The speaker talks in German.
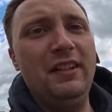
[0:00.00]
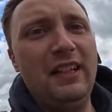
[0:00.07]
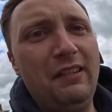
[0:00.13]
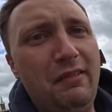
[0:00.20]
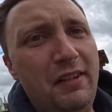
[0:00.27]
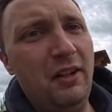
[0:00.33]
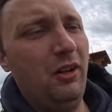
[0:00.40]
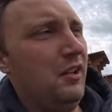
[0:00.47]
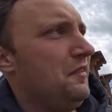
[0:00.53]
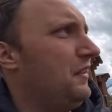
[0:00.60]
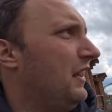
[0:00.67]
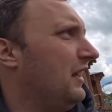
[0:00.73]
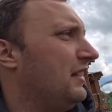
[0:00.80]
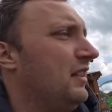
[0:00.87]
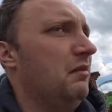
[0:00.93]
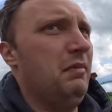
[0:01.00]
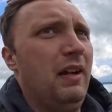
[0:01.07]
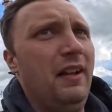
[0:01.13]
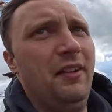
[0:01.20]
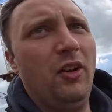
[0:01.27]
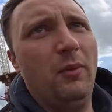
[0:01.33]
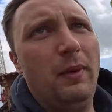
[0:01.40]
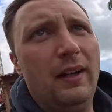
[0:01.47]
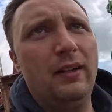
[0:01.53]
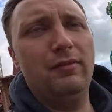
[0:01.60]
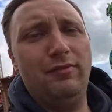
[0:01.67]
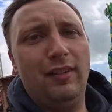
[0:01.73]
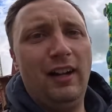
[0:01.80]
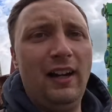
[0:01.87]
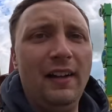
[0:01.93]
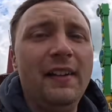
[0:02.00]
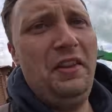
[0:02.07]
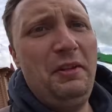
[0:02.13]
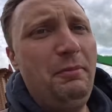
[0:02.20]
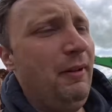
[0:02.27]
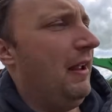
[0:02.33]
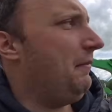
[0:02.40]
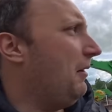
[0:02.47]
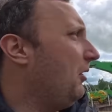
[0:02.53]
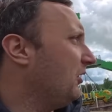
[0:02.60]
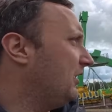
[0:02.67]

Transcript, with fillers: jetzt die Holzachterbahn nochmal gefahren. Ich bleibe auch